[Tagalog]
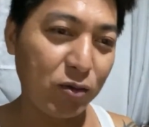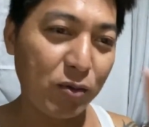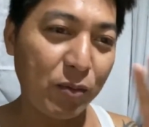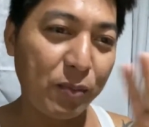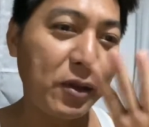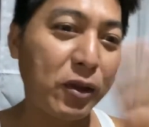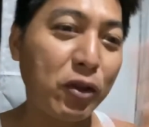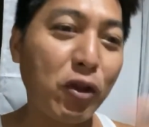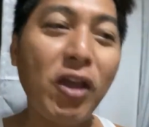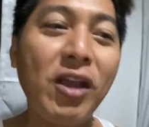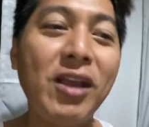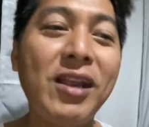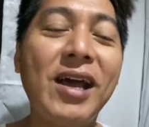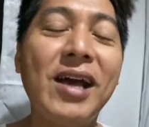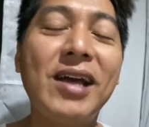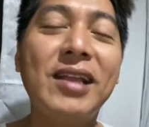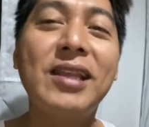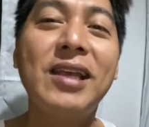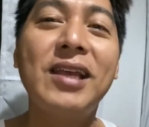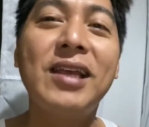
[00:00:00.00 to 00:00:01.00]
Kumpletuhin
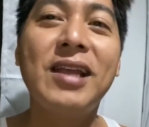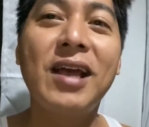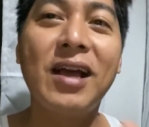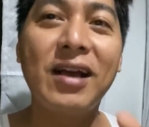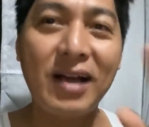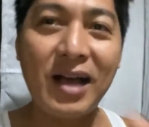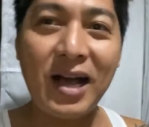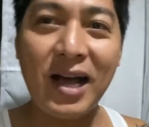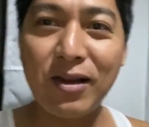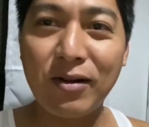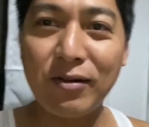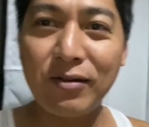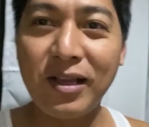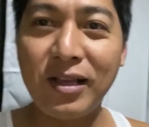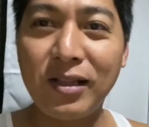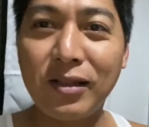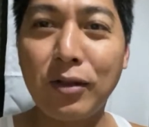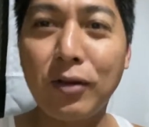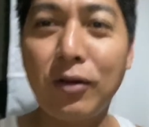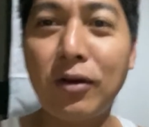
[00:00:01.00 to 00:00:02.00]
natin ang araw na
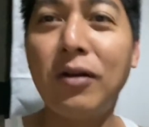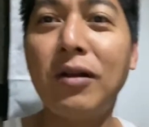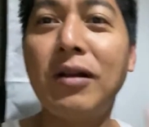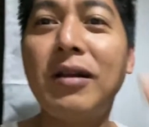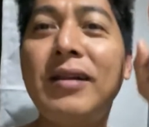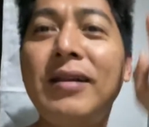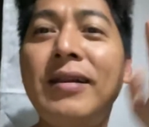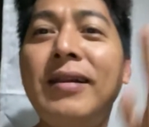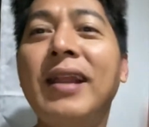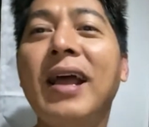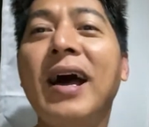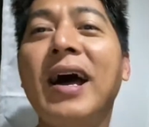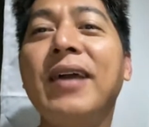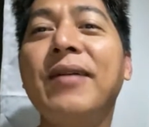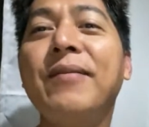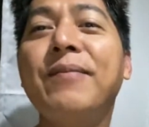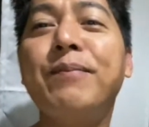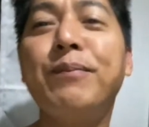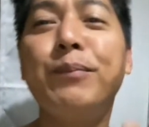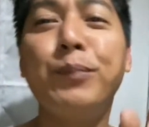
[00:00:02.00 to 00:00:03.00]
ito
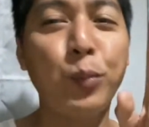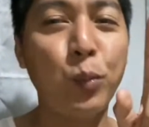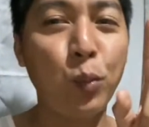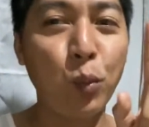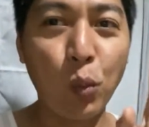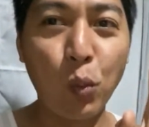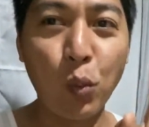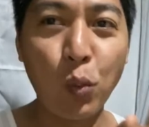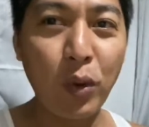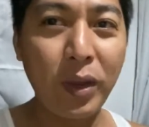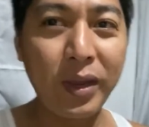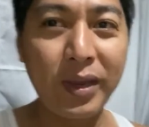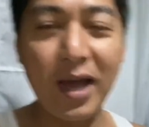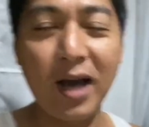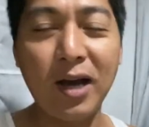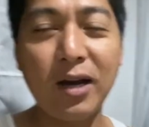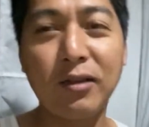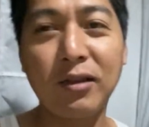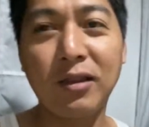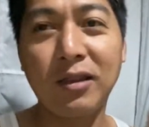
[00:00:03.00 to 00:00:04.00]
live
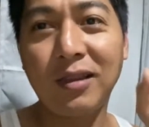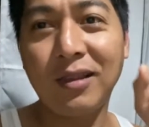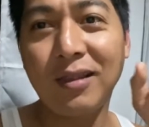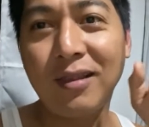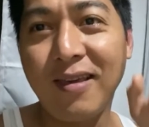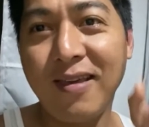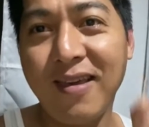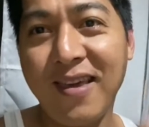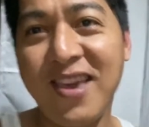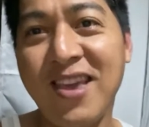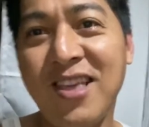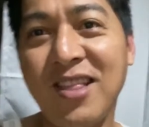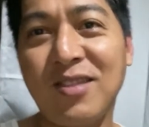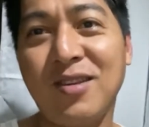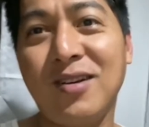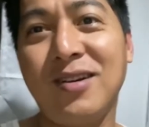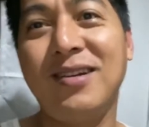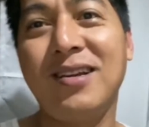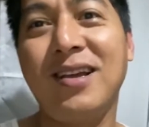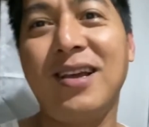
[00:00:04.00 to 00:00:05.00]
without
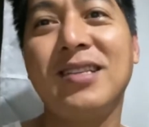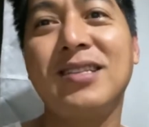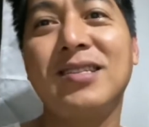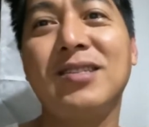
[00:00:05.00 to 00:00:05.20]
internet.